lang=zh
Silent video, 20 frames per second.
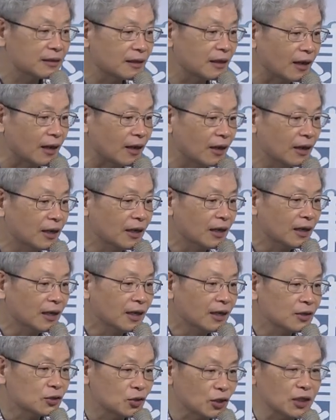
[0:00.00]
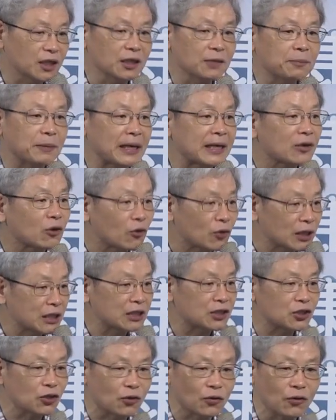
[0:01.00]
啊，所以一般容易
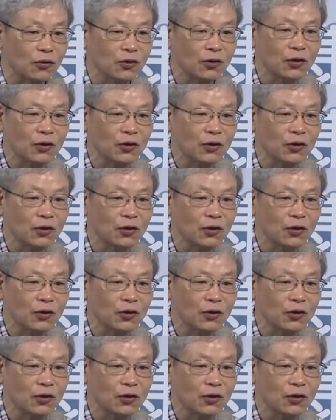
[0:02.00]
救。